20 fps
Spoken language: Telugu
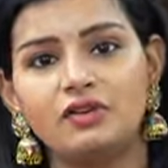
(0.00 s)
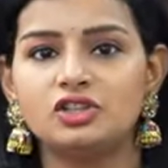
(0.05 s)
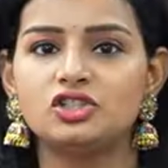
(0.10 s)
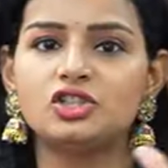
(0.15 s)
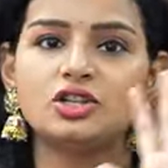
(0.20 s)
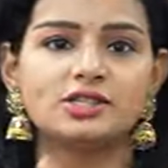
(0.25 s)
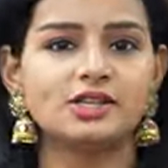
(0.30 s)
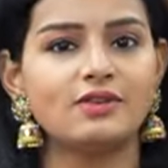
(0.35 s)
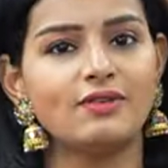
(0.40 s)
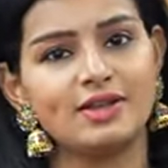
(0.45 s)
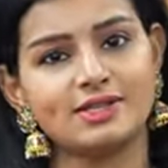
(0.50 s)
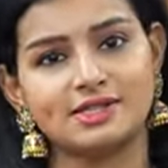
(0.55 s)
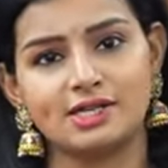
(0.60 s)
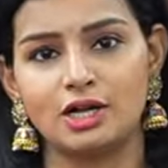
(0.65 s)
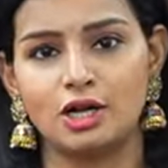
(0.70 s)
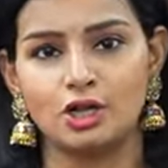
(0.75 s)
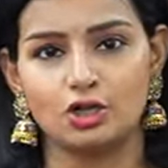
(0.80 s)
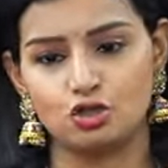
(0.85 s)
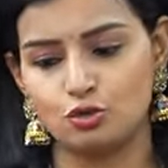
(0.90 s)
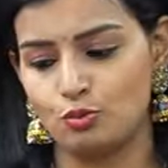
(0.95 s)
ఫంక్షన్స్కి
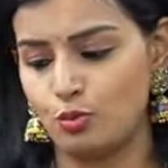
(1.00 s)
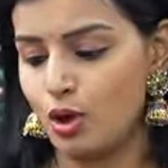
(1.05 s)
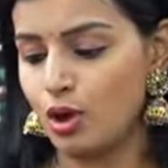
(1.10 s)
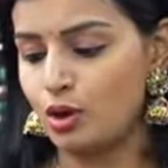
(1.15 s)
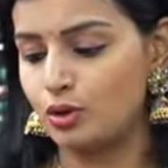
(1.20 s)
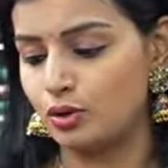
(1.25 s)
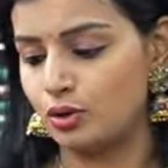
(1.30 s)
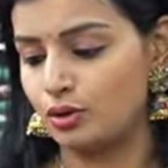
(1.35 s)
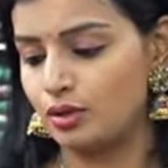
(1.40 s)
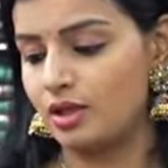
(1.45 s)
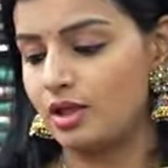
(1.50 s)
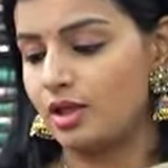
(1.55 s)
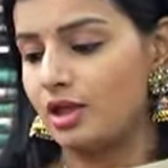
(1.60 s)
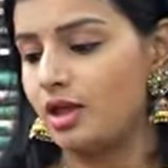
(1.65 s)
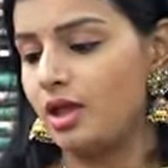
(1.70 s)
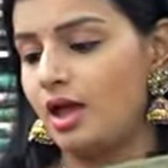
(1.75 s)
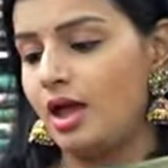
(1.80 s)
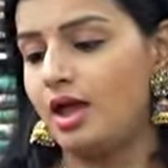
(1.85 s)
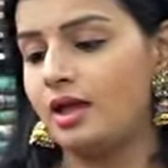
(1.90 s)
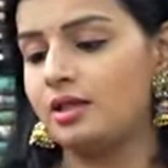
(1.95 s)
వేసుకెళ్ళొచ్చు బాగుంటుంది
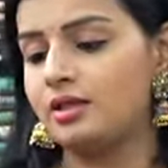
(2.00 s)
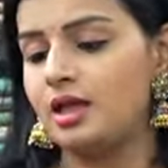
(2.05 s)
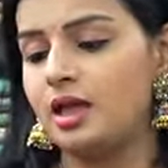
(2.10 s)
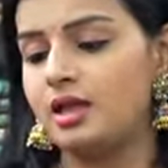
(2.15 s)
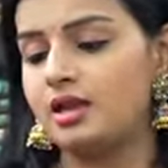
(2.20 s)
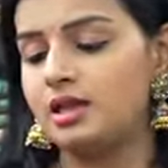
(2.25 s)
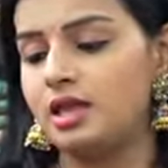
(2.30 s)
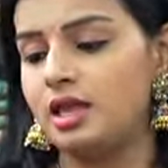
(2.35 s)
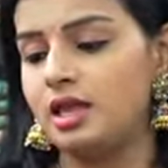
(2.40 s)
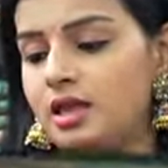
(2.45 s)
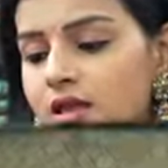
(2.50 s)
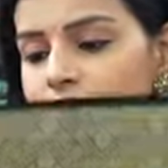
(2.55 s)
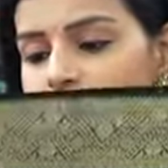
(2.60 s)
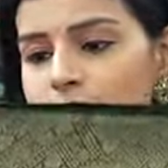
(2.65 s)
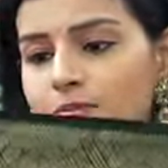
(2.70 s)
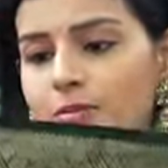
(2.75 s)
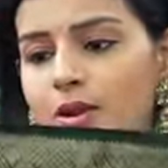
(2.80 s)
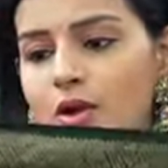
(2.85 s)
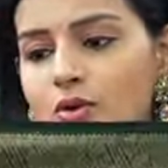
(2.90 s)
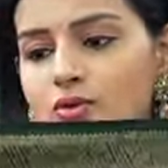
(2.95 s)
అండ్ దానికి
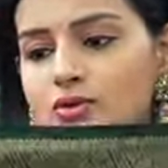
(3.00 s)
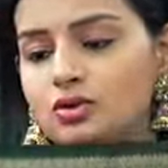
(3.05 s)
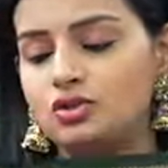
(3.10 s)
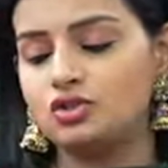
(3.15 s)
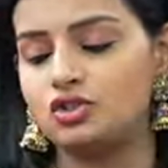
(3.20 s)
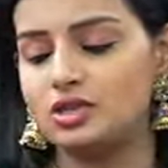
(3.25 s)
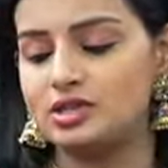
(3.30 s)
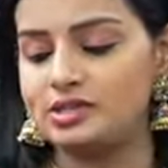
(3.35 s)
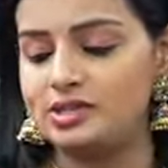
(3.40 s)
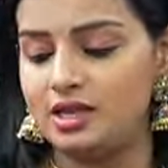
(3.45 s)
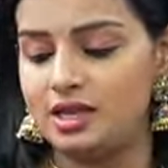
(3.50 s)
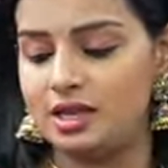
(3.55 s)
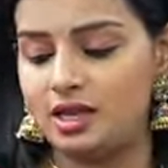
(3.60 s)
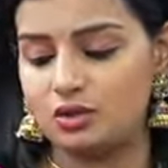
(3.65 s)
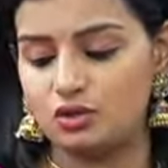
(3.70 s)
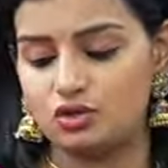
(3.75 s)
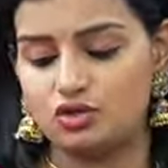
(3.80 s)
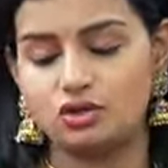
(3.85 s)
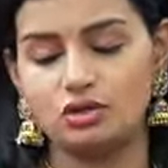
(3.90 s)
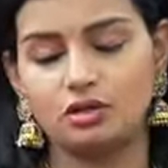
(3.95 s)
బ్లౌజ్ వచ్చేసి ఇలా
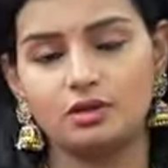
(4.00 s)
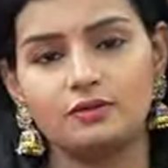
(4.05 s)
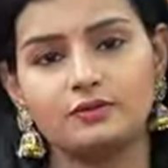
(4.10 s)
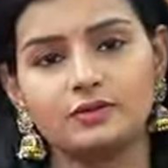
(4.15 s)
వచ్చింది